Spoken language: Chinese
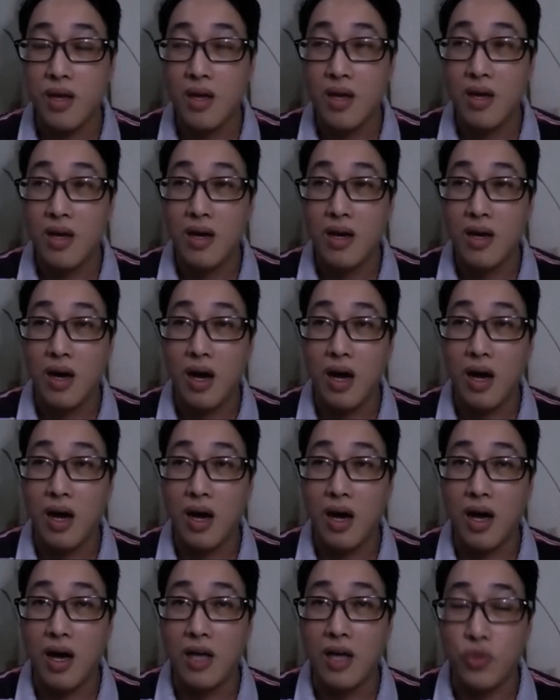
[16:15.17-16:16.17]

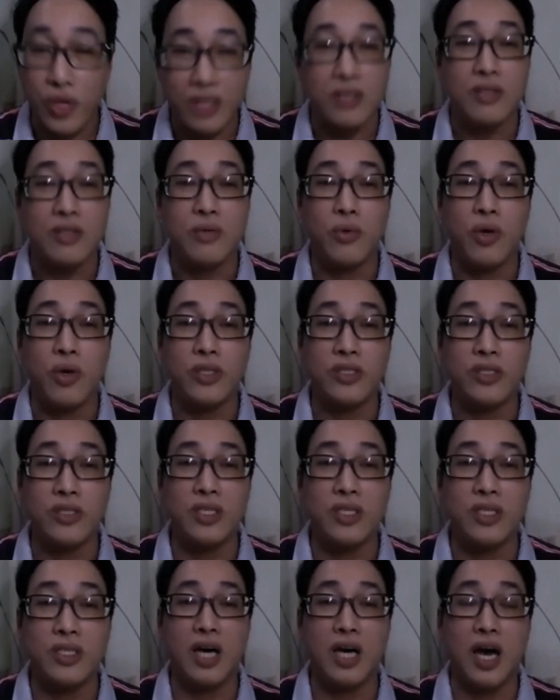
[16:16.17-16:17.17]
啊，对，我是
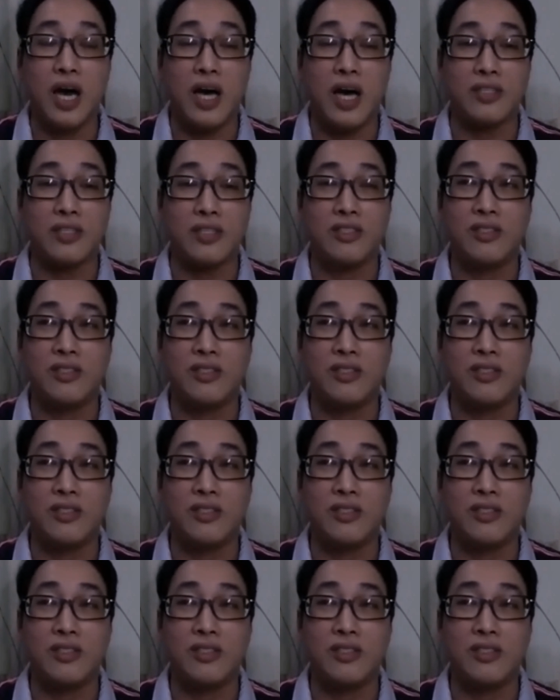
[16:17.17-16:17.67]
啊，